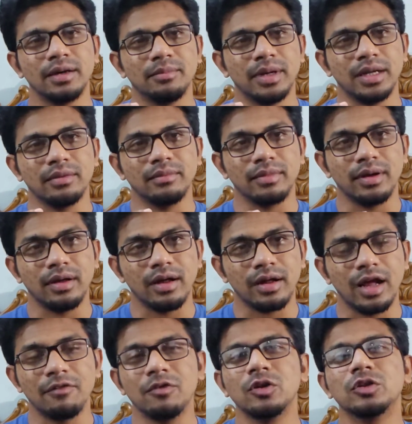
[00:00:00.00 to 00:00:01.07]
মানে
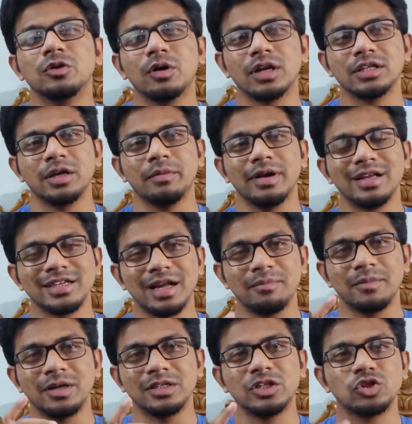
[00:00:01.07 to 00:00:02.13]
গাফিলতি করা যাবে না
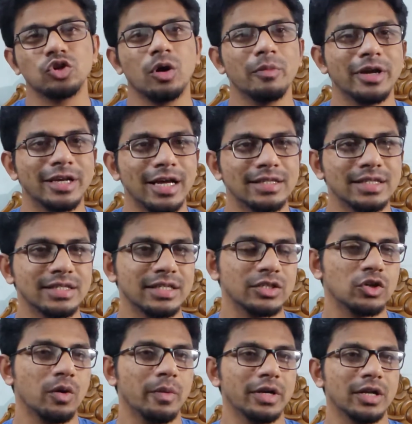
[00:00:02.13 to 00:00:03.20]
সামনের যে সময়টা আছে সেই
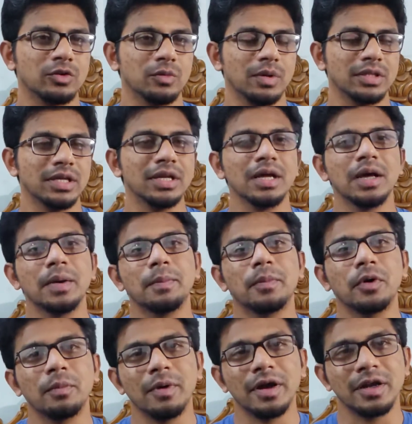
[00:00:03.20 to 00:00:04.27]
সময়টা তোমাদের
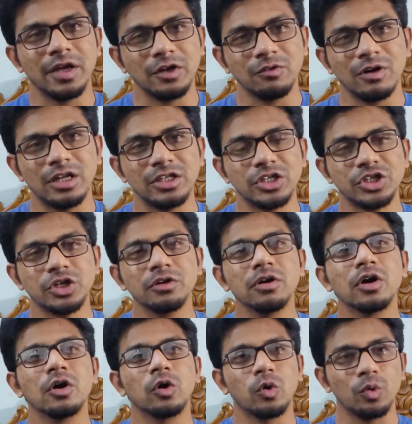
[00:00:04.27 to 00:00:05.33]
প্রপার ইউটিলাইজেশন
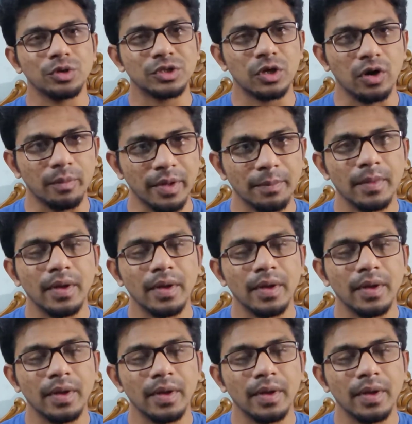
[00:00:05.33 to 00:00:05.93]
করতে হবে